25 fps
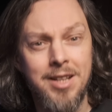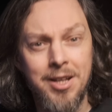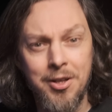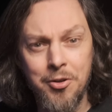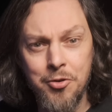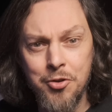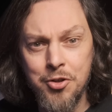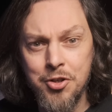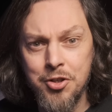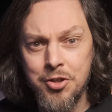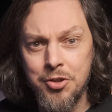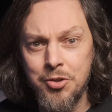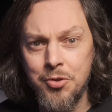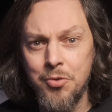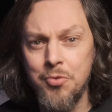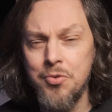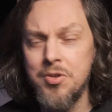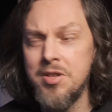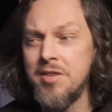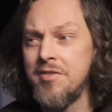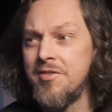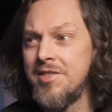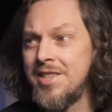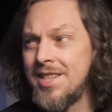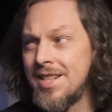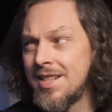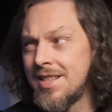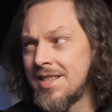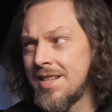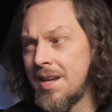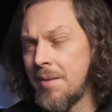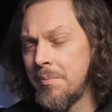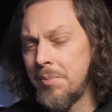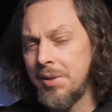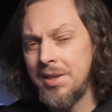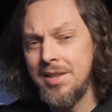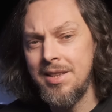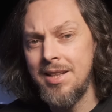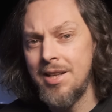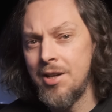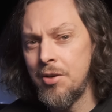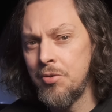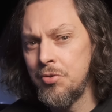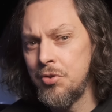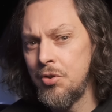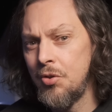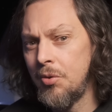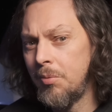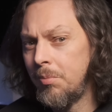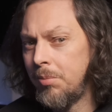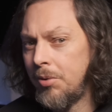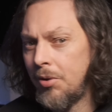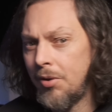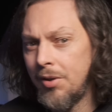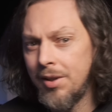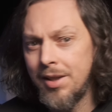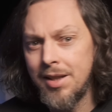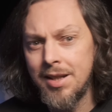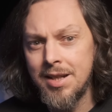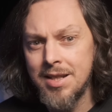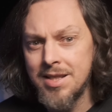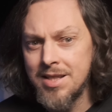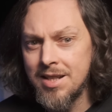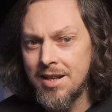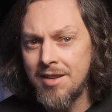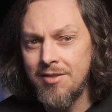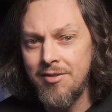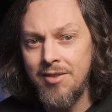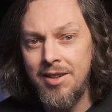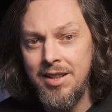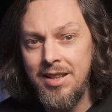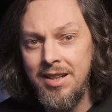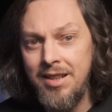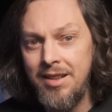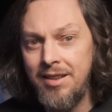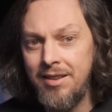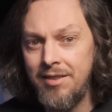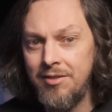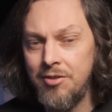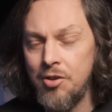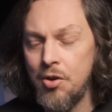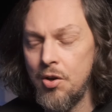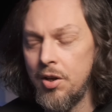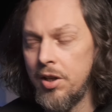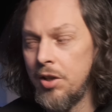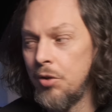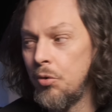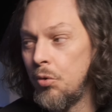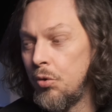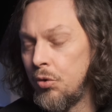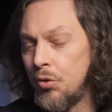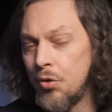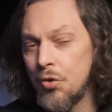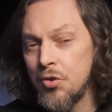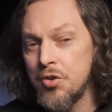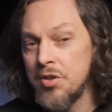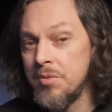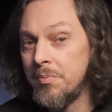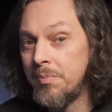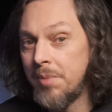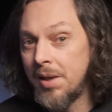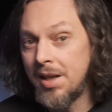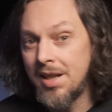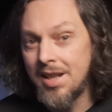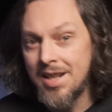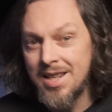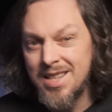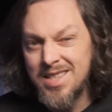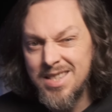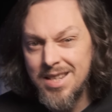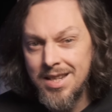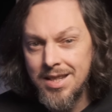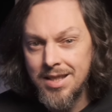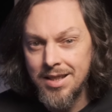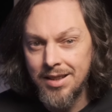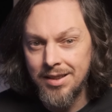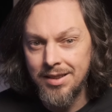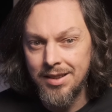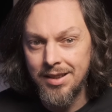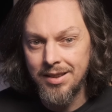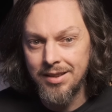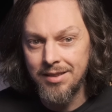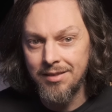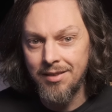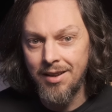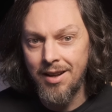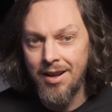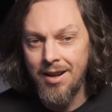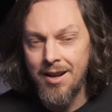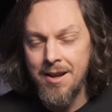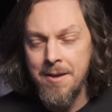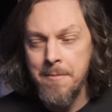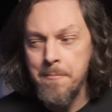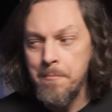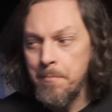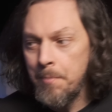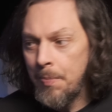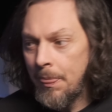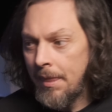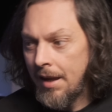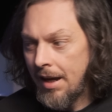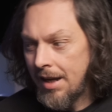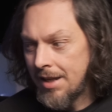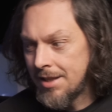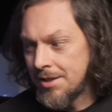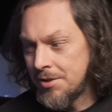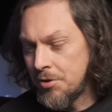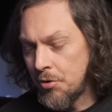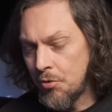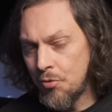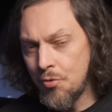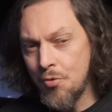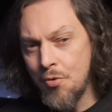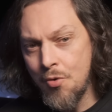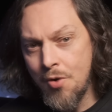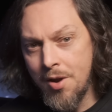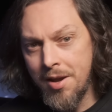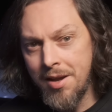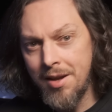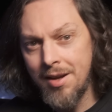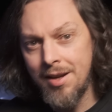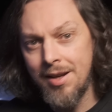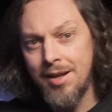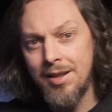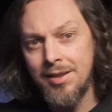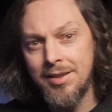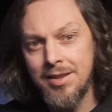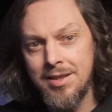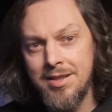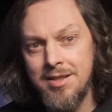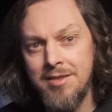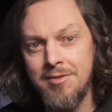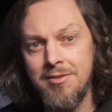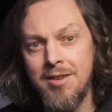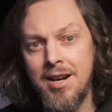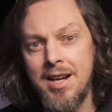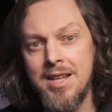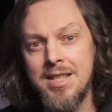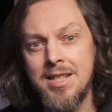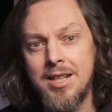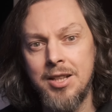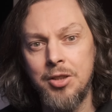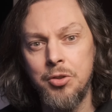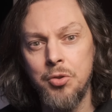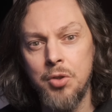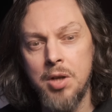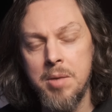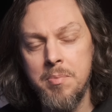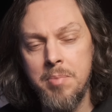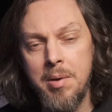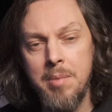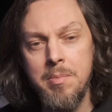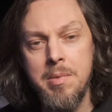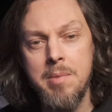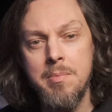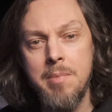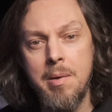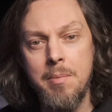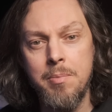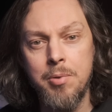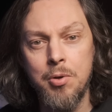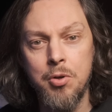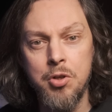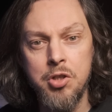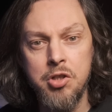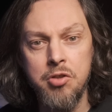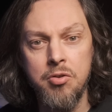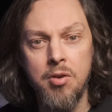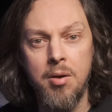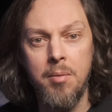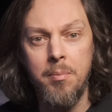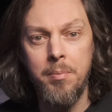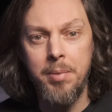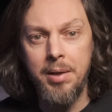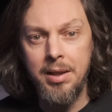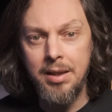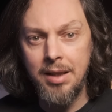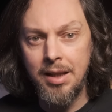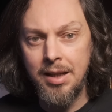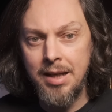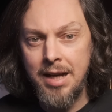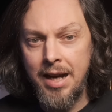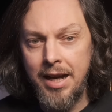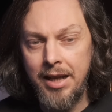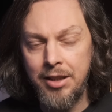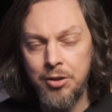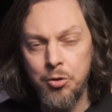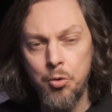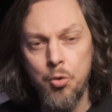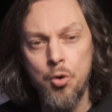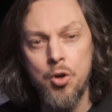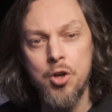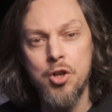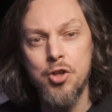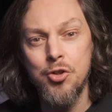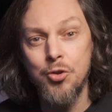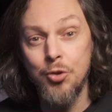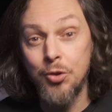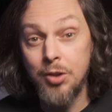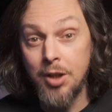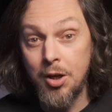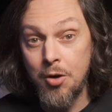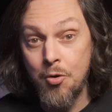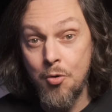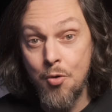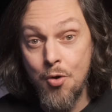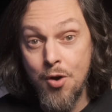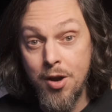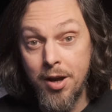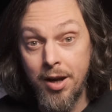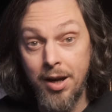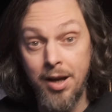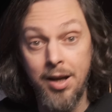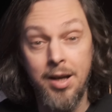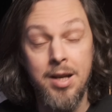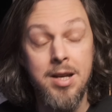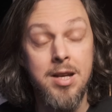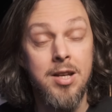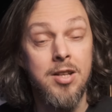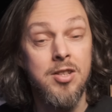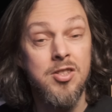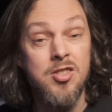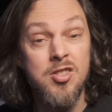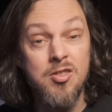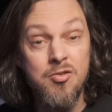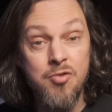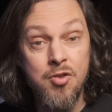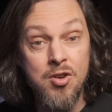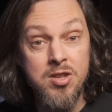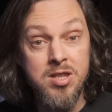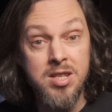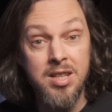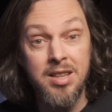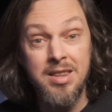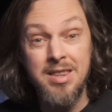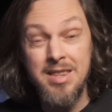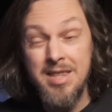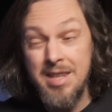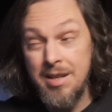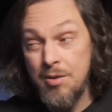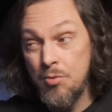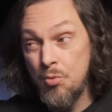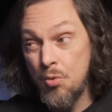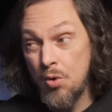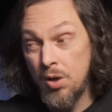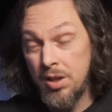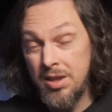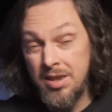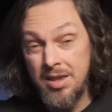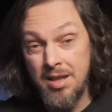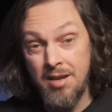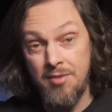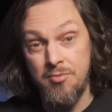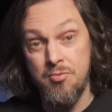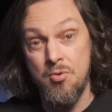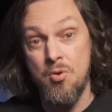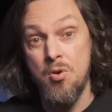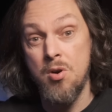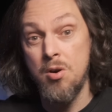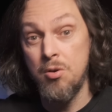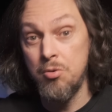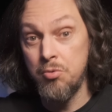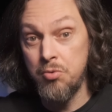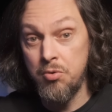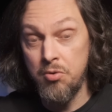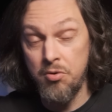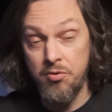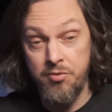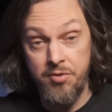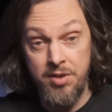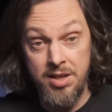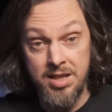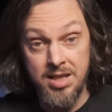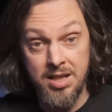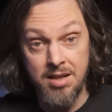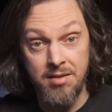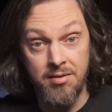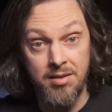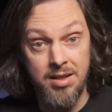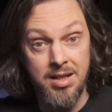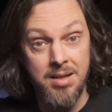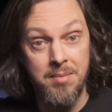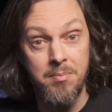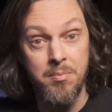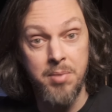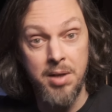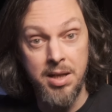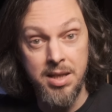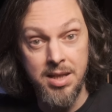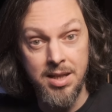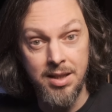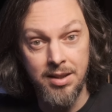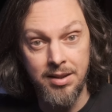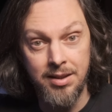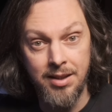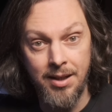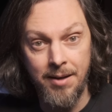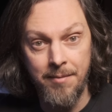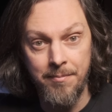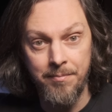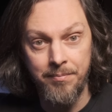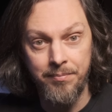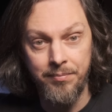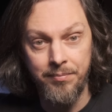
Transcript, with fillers: хорош, что уже все западные аудиоблогеры захвалили его, и он должен покраснеть от этого. А с другой, это девайс, который помимо прочего предлагает кое-что такое, чего нет ни у одного аудиофильского компонента.